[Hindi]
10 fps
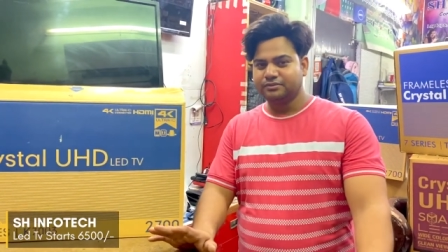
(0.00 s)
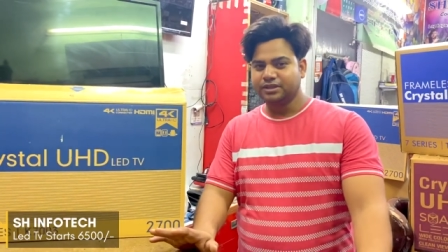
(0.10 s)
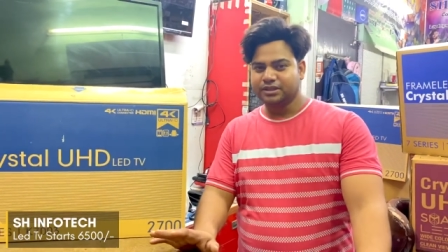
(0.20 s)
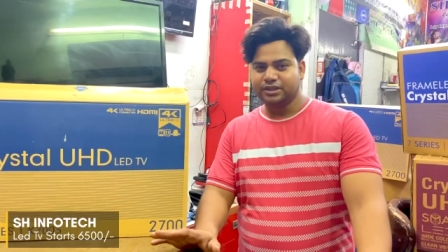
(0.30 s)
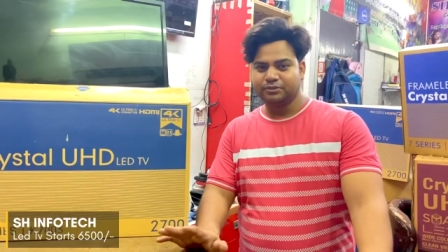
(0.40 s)

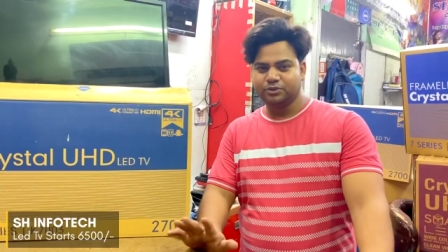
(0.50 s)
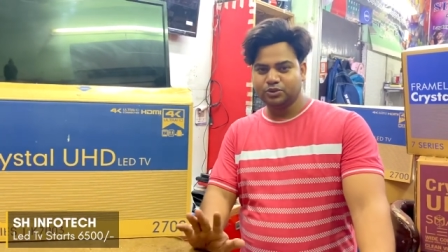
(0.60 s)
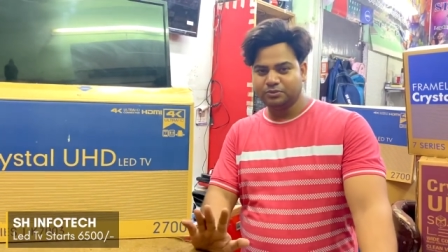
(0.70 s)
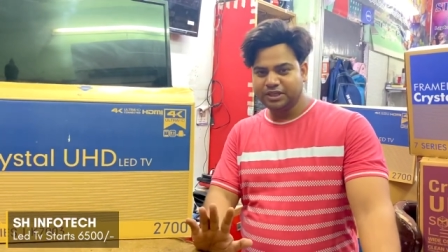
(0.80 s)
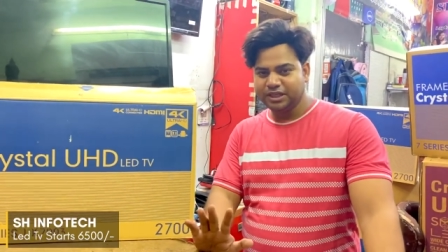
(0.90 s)
और इन
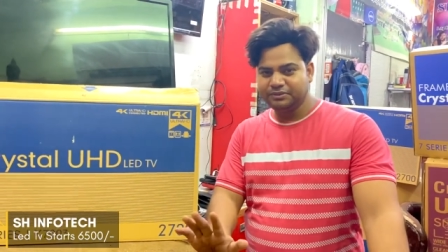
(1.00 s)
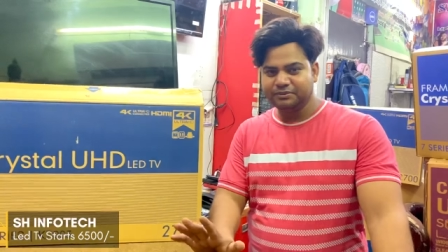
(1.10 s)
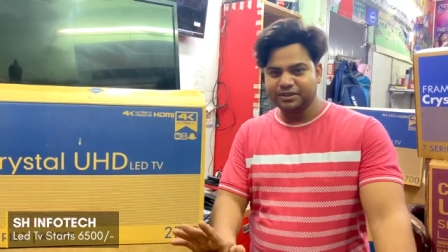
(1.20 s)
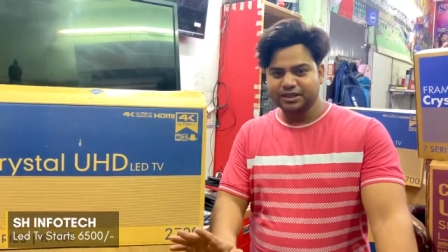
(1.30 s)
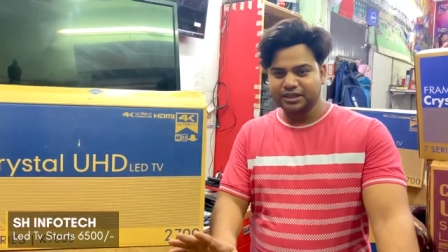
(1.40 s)
सब भी टीके
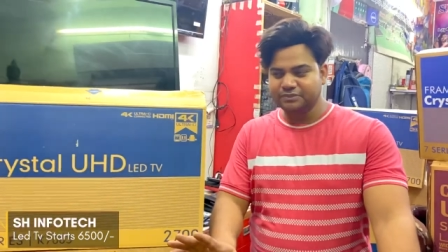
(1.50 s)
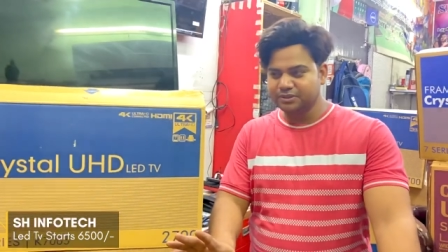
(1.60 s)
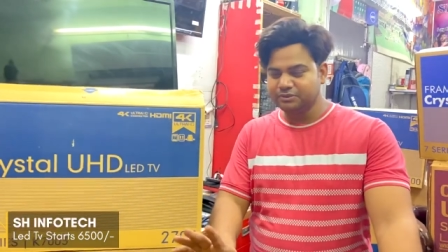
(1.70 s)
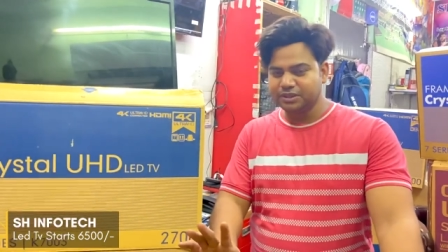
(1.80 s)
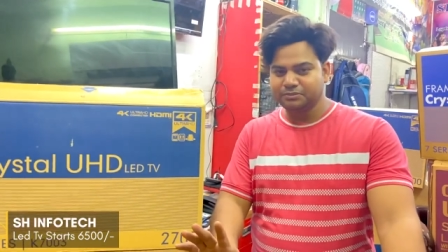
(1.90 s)
हम्म। मिलेंगे
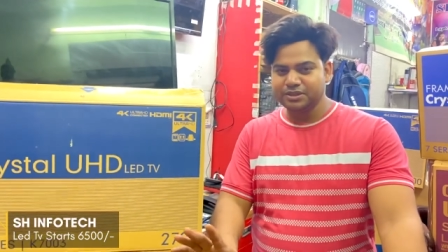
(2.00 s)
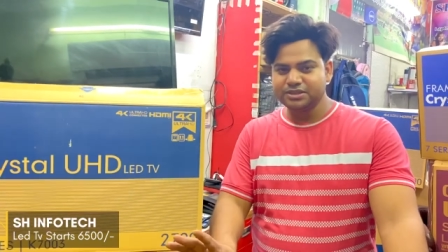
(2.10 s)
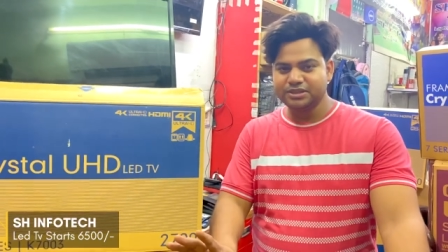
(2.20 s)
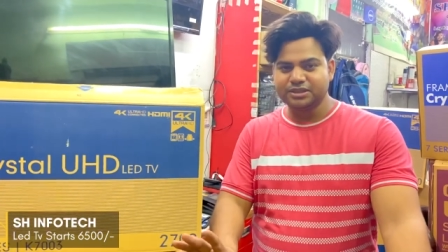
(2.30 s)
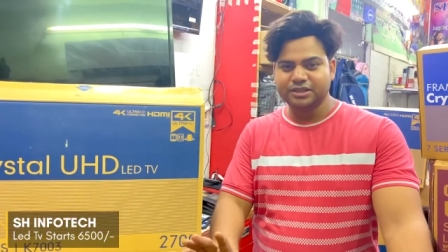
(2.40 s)
आपके हमारे
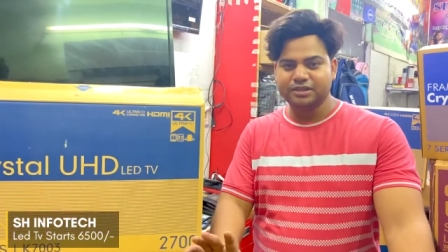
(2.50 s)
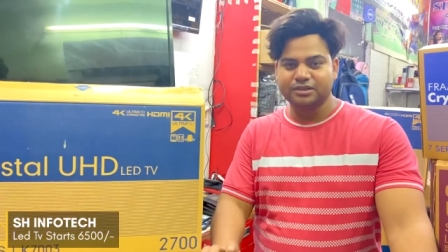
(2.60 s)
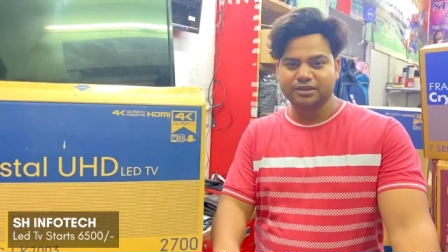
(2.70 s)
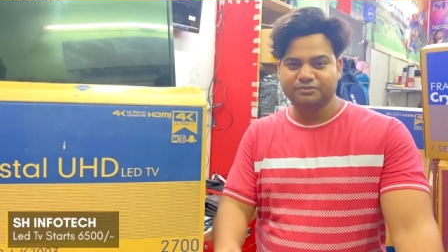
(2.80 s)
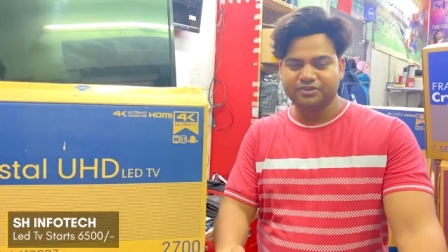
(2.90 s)
पास ना
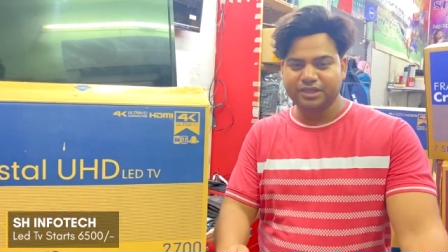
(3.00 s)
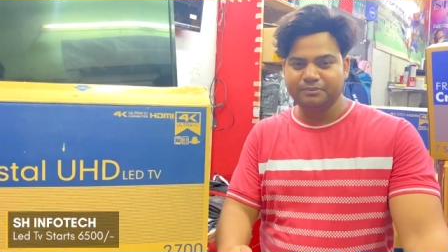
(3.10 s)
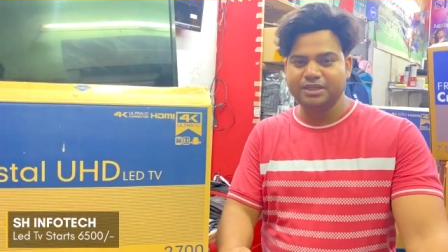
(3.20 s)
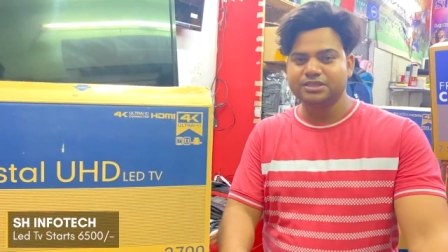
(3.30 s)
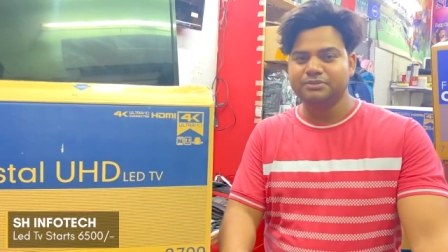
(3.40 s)

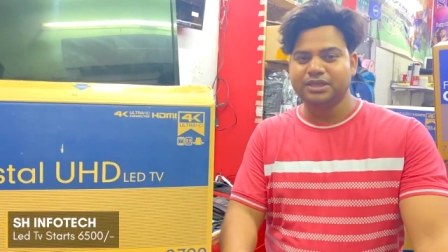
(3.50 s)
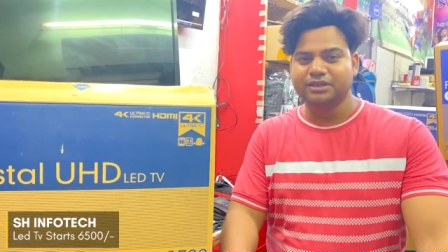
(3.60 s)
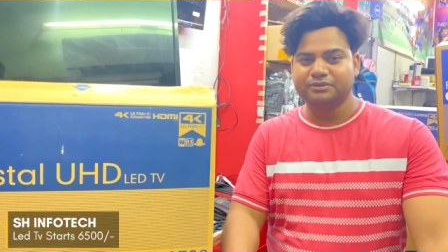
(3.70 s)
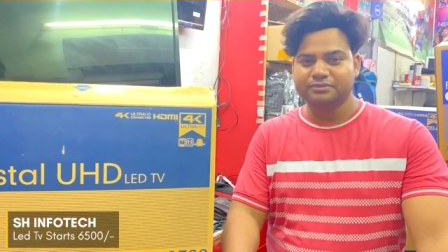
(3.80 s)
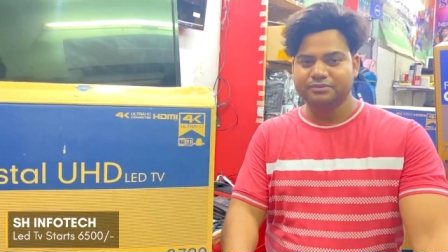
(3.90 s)
फ्रेमलेस
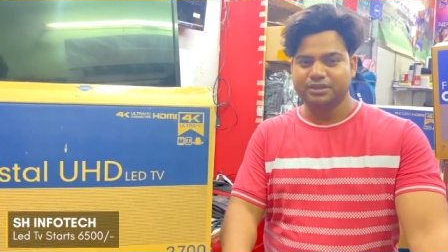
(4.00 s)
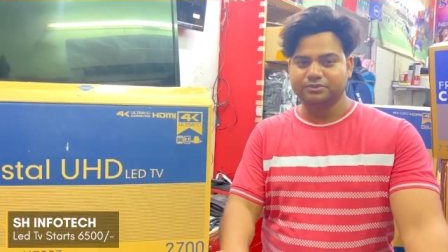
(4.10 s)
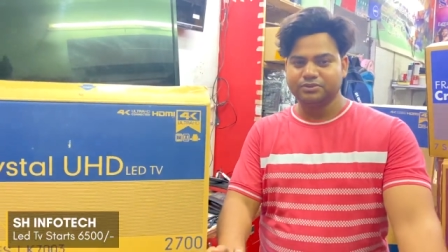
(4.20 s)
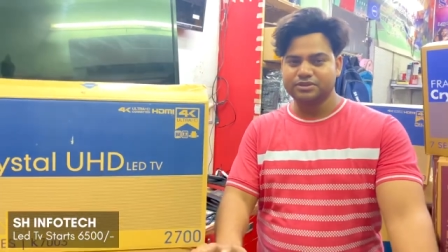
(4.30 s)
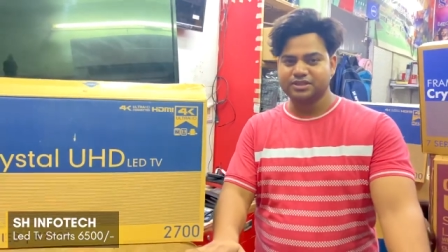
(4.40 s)
मिलेंगे
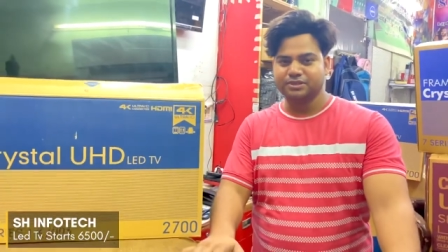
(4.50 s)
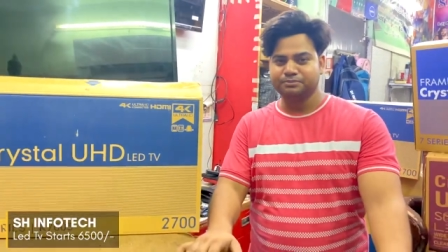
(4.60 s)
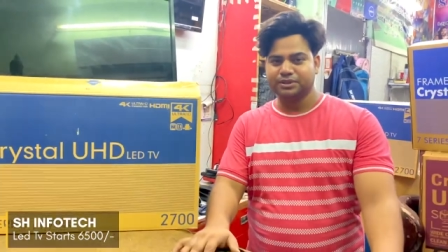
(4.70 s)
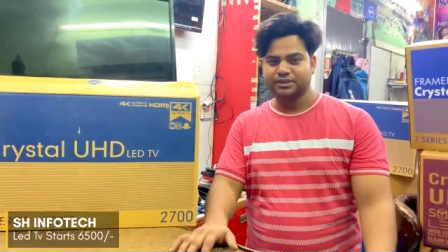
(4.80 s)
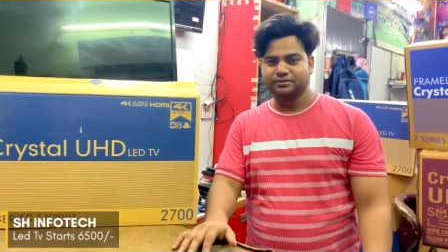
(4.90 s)
आपको इस
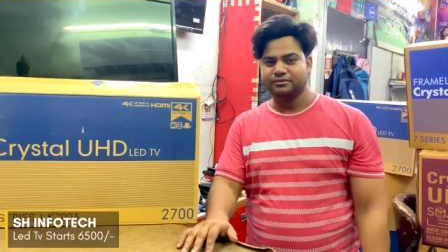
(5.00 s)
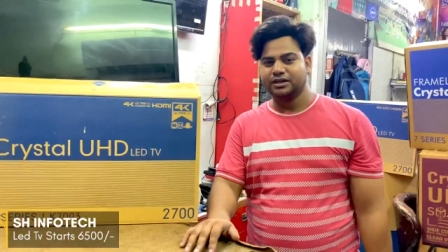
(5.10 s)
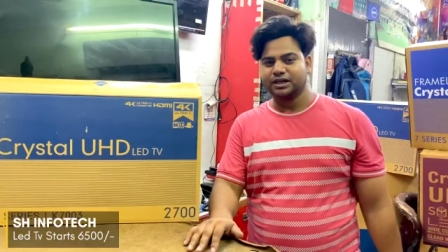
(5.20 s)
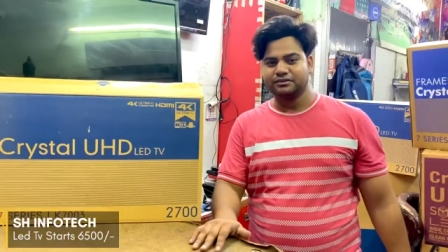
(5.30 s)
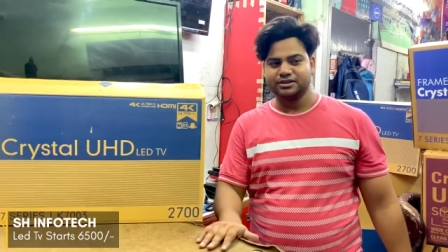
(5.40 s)
टाइम पे
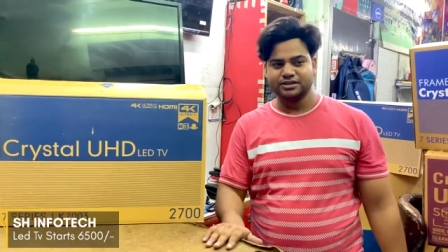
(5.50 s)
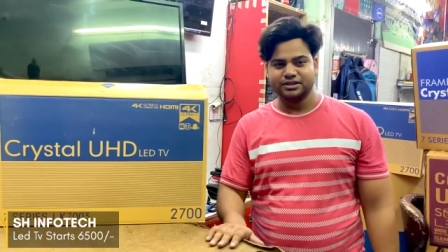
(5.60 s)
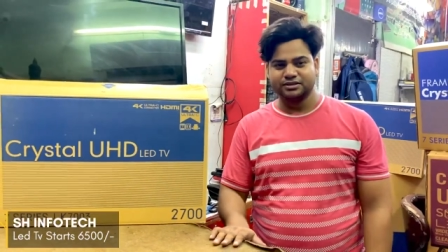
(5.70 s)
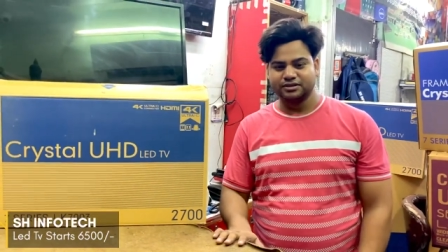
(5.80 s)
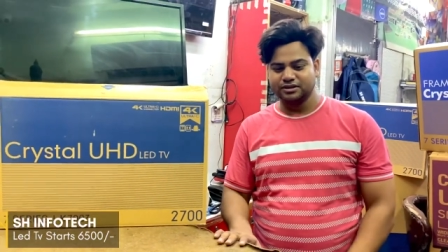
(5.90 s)
मार्केट में
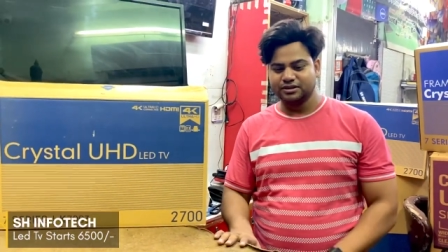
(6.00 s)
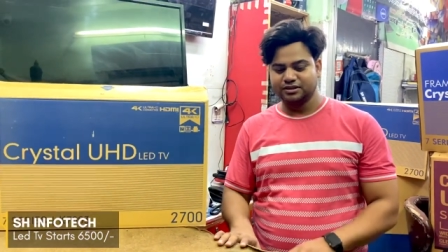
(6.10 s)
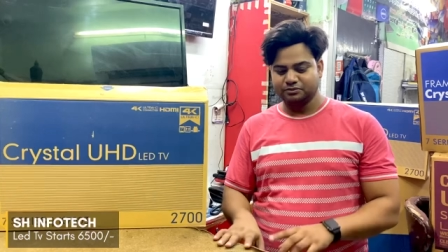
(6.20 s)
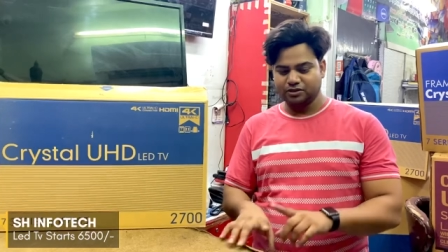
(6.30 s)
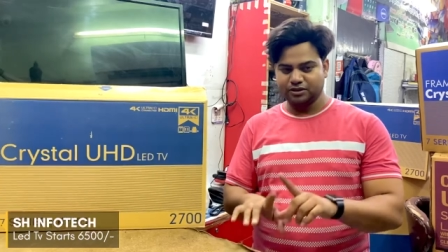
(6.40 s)

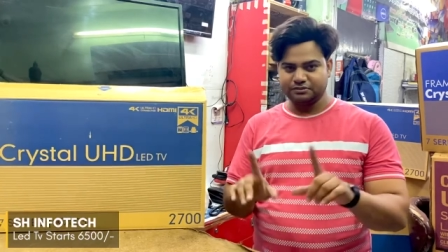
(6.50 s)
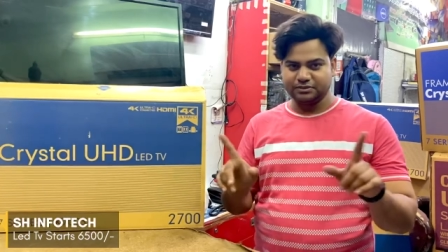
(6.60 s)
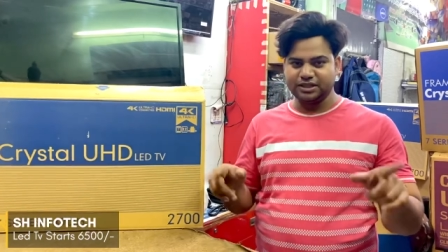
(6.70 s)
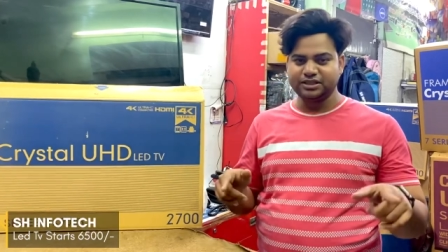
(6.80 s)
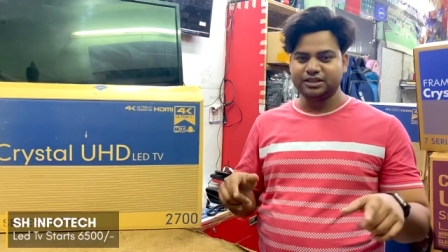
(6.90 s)
आजकल
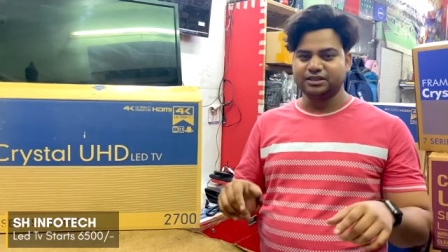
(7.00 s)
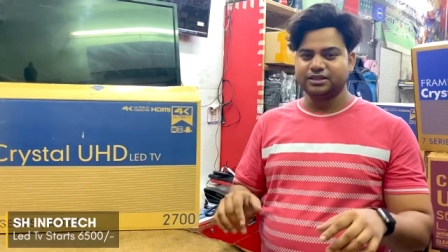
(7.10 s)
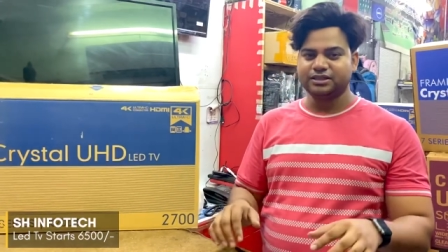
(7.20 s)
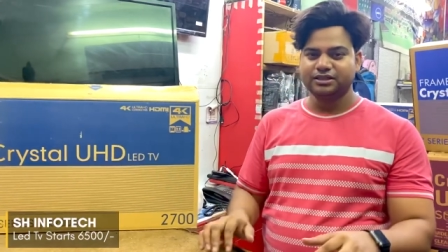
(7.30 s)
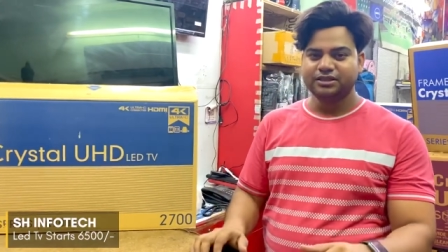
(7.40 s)
वाली
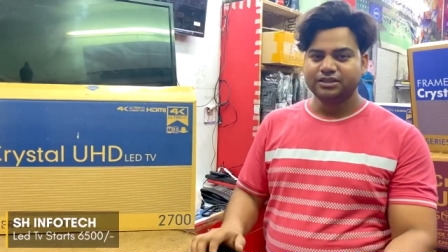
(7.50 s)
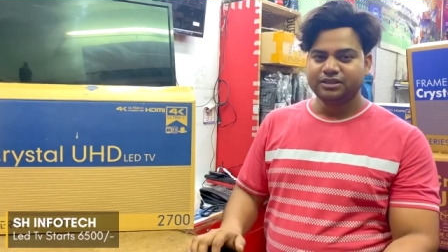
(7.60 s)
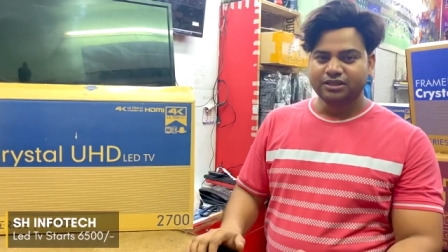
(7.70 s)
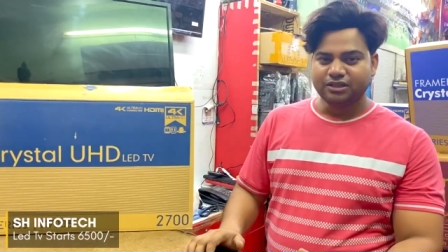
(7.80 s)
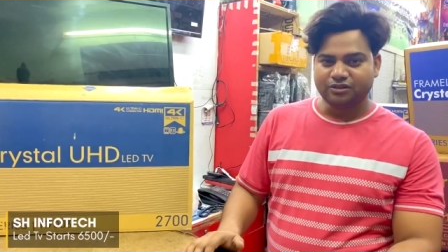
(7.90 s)
चलते हैं हम्म,
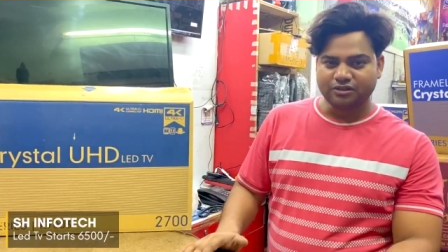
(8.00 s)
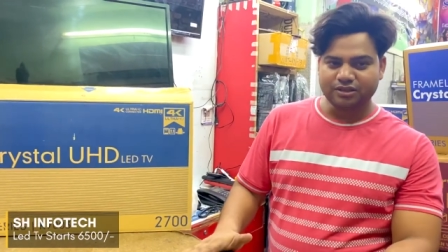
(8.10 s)
हम्म।